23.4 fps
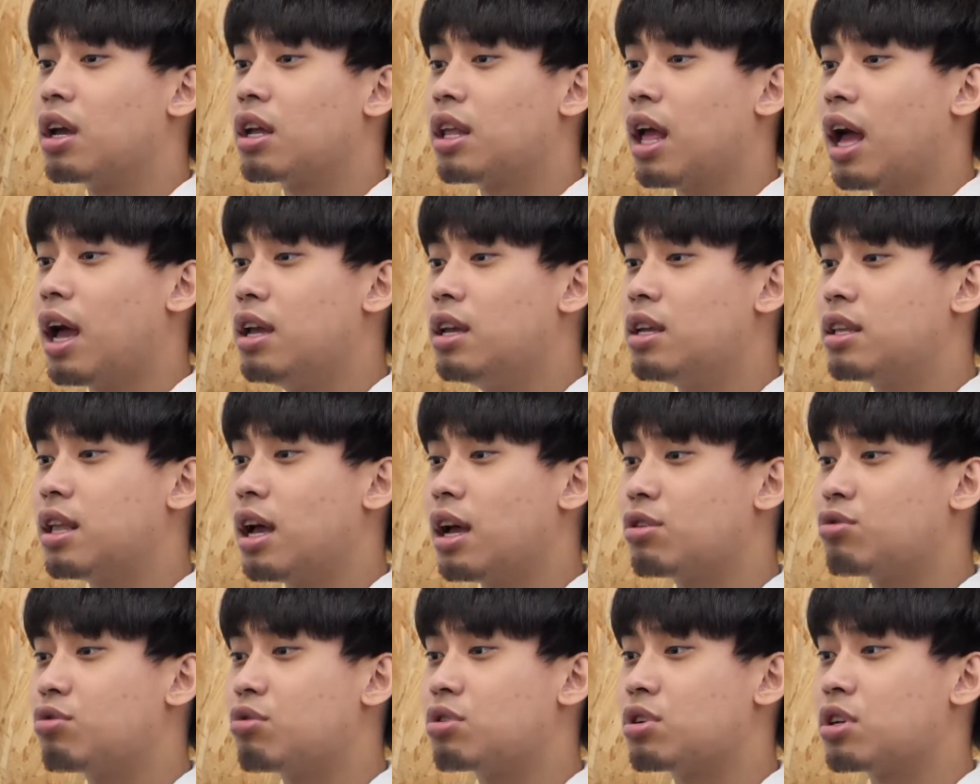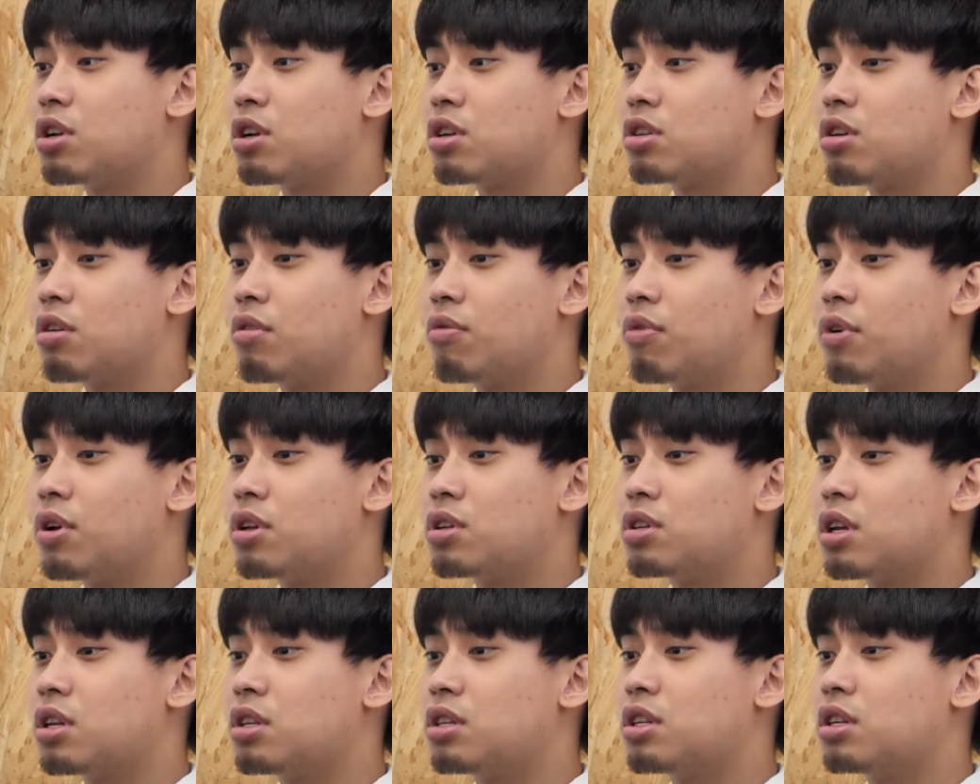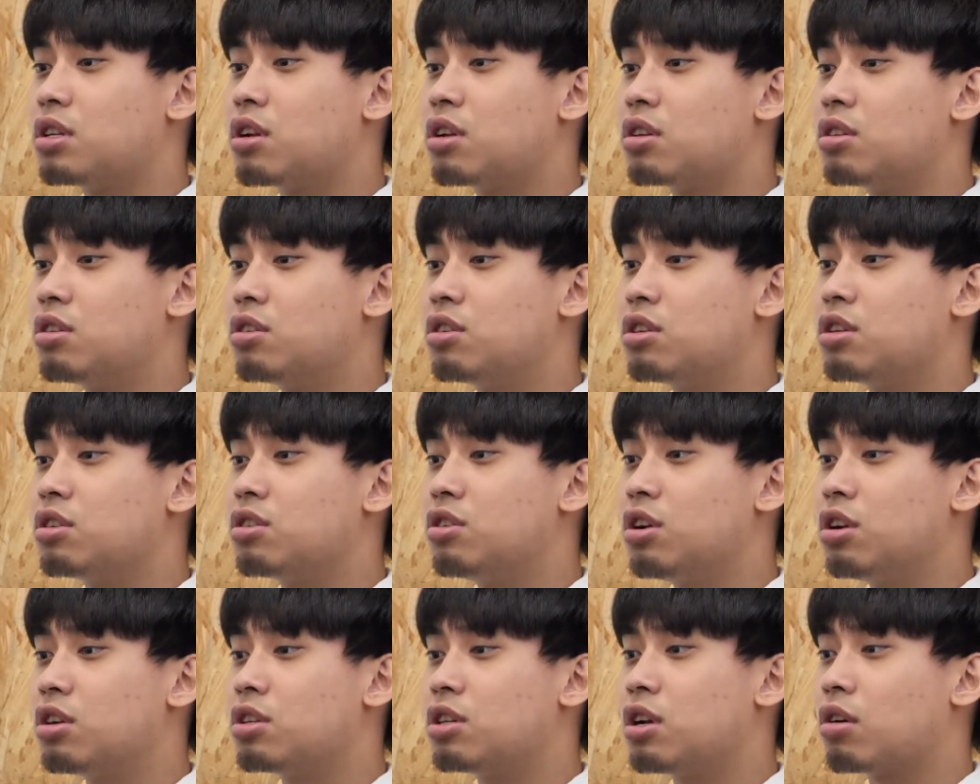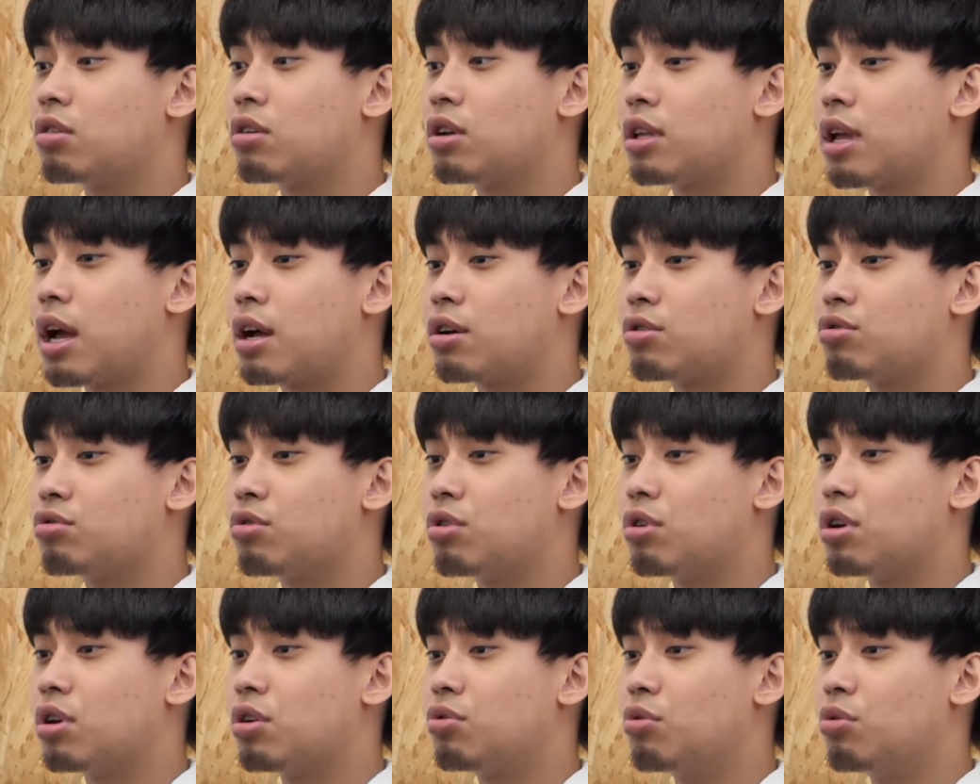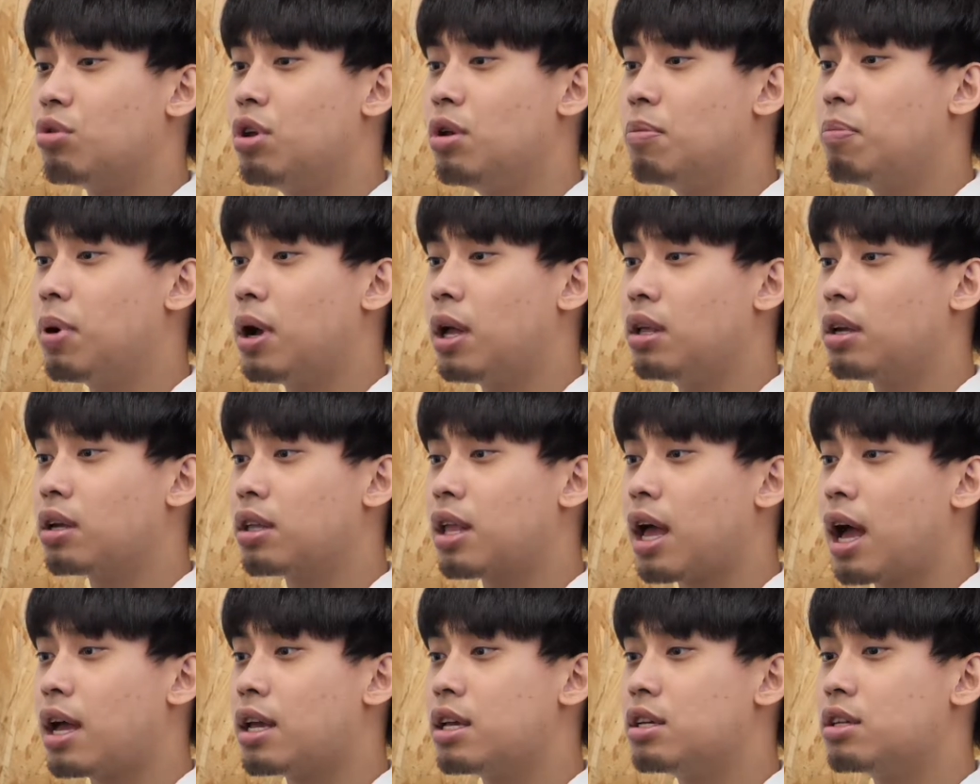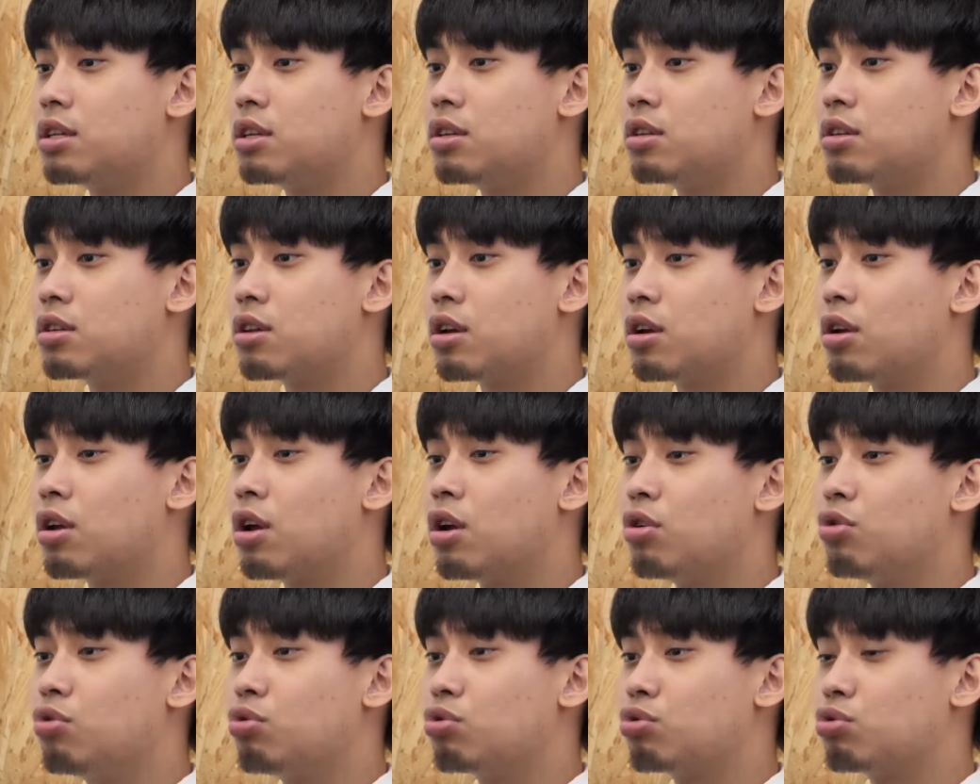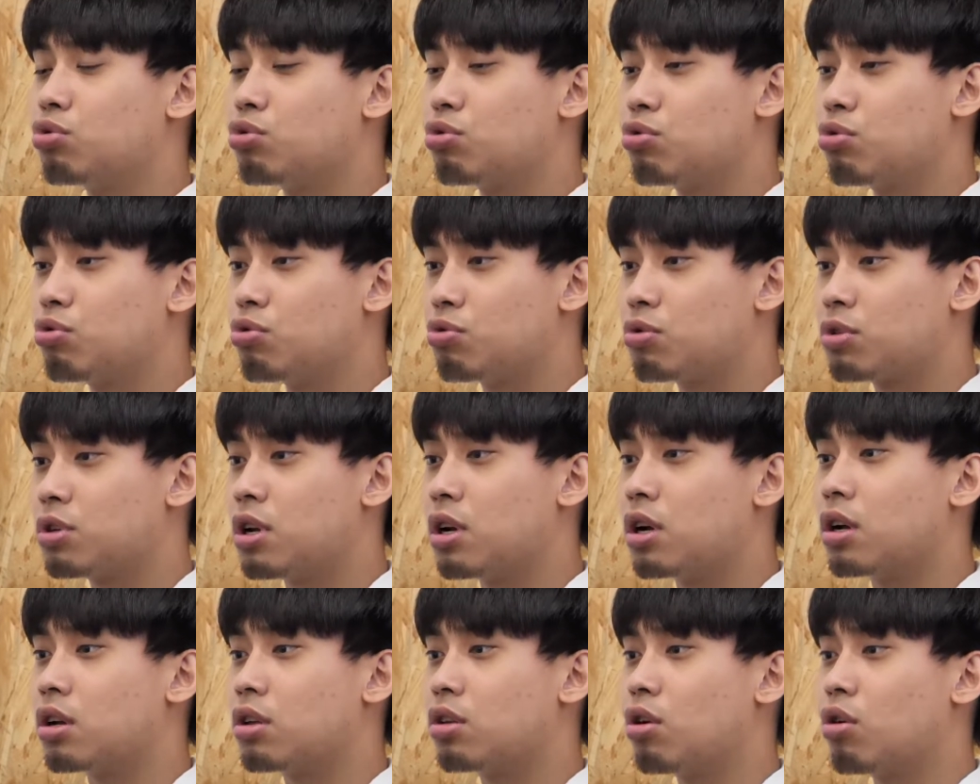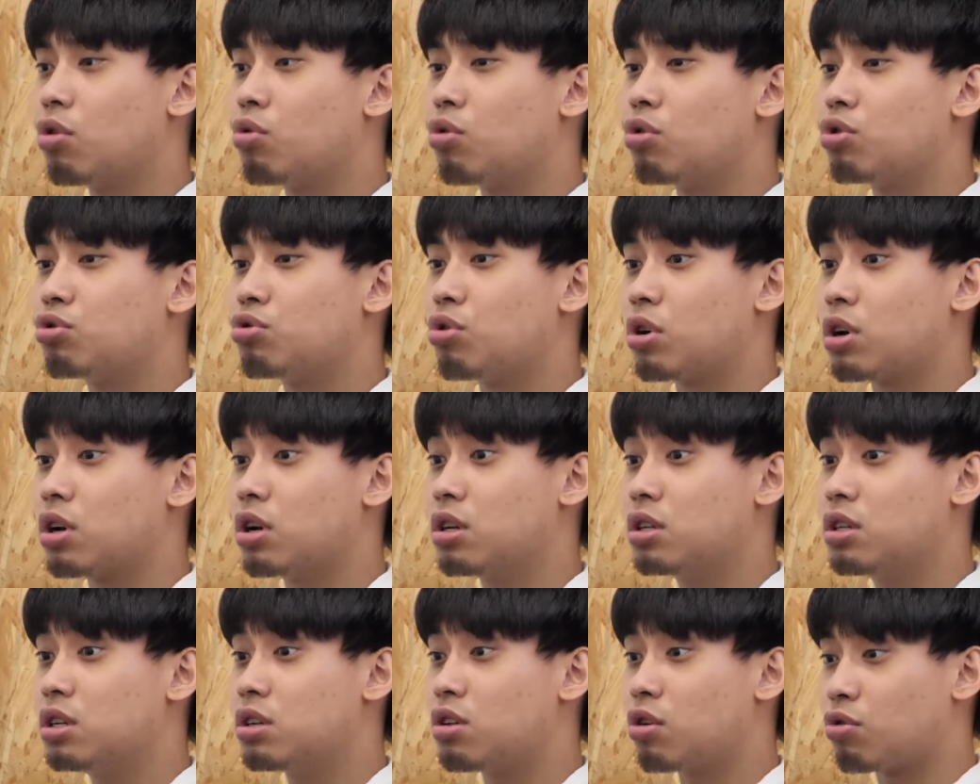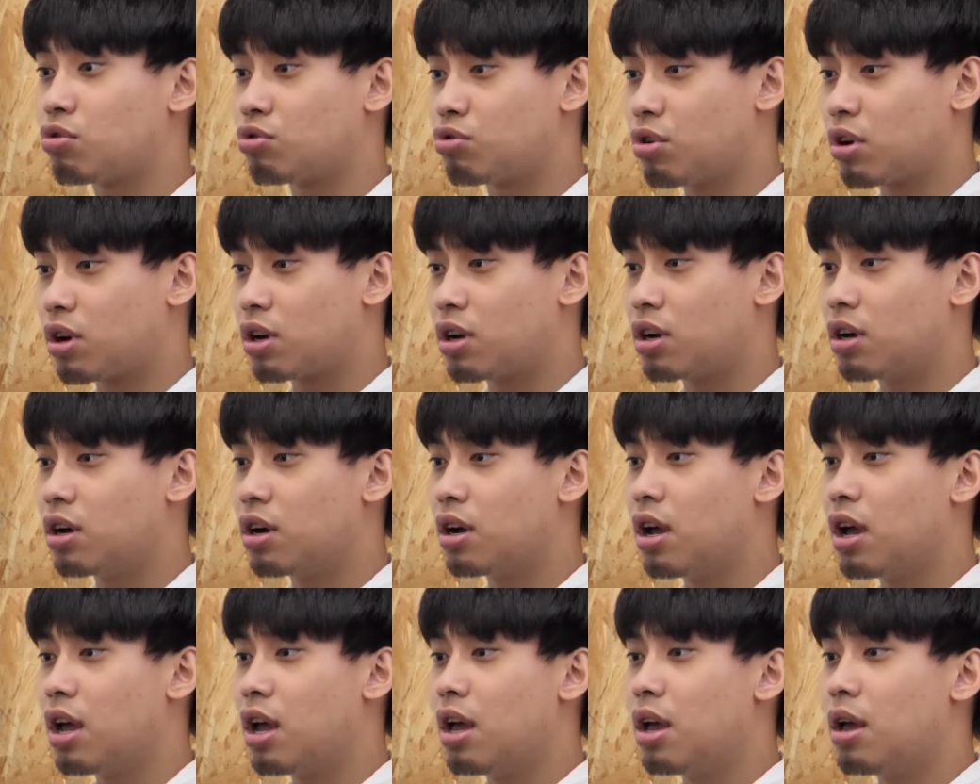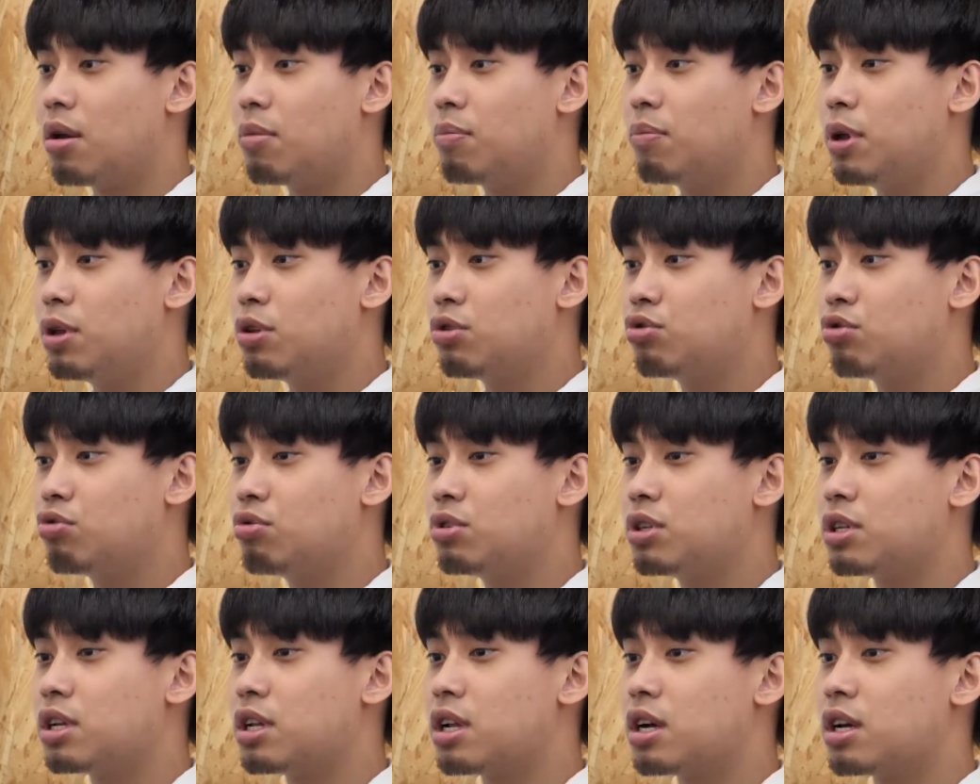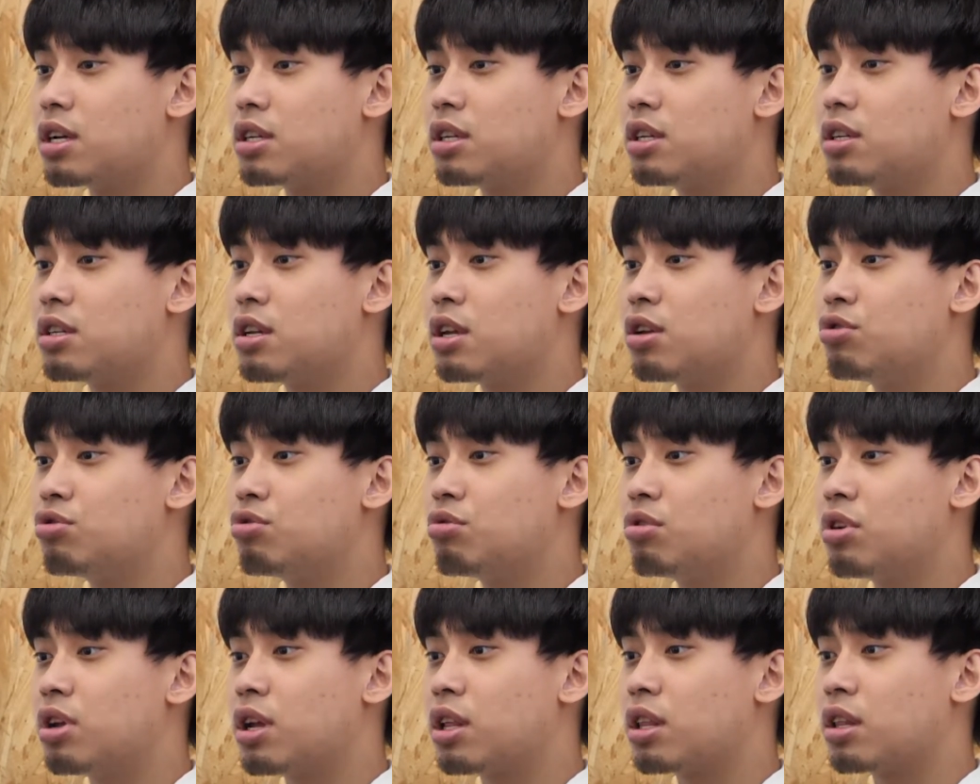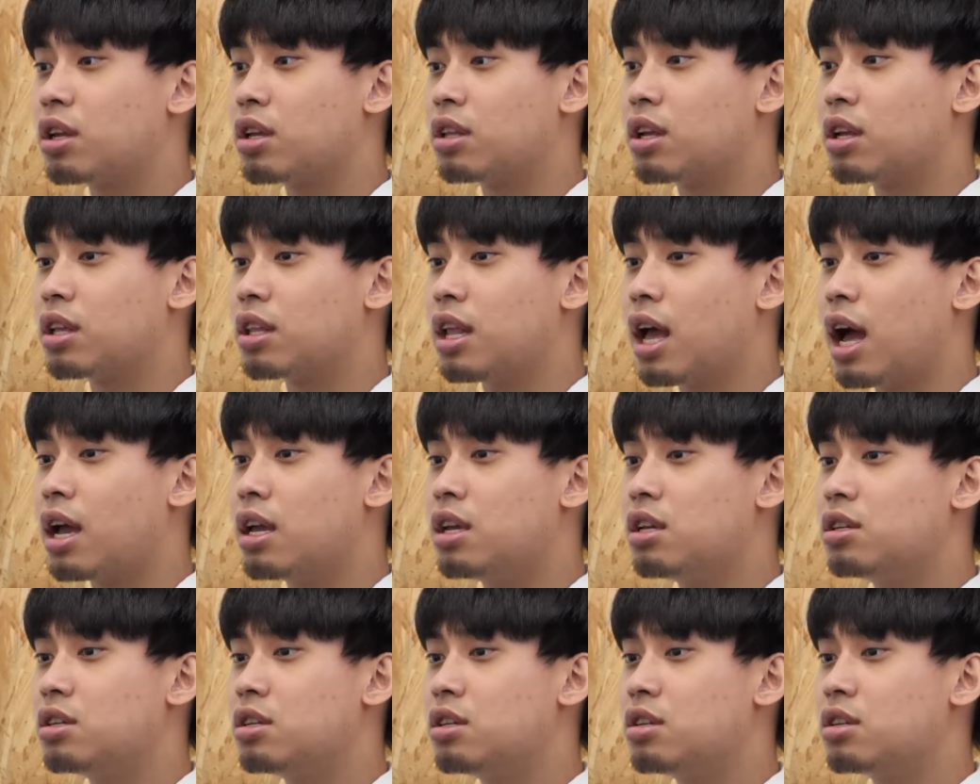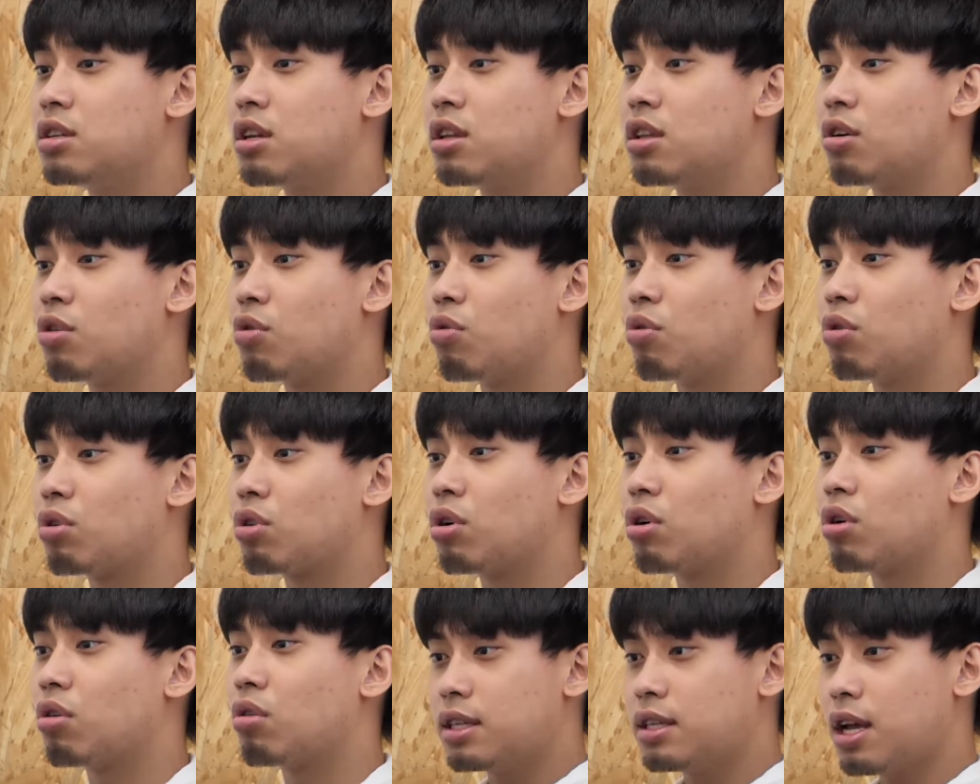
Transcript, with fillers: 他以大学生的身份申请了自己任教的大学，与一般的大一新生入住宿舍，透过选课系统选课，并出席了新生训练等等大一新生的活动。